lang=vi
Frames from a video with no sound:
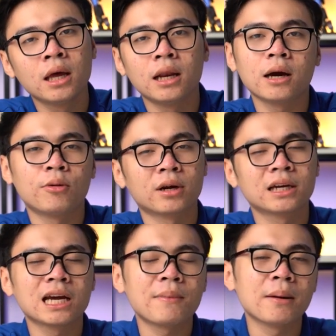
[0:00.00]
liệu là
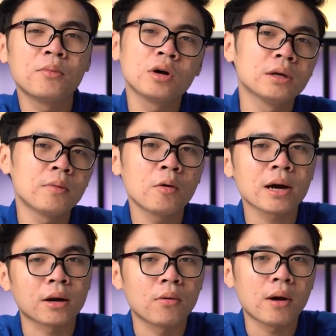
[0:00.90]
khi các bạn mua những mẫu
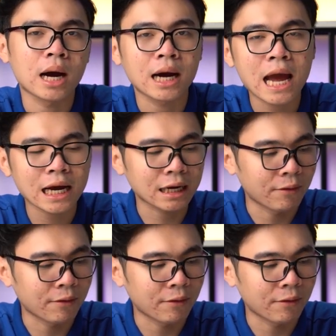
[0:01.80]
card họa khác